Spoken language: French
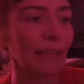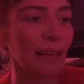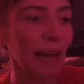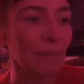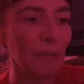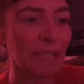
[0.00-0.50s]

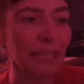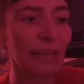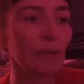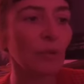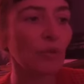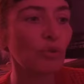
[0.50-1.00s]
à passer
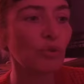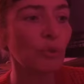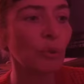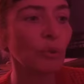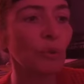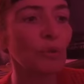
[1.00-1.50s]
quelques
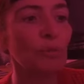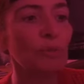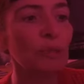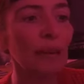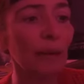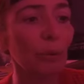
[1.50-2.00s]
jours dans une
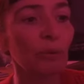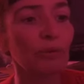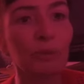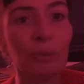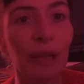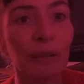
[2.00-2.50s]
terre au fond
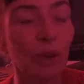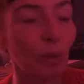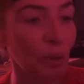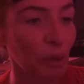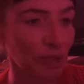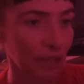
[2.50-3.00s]
de la Normandie.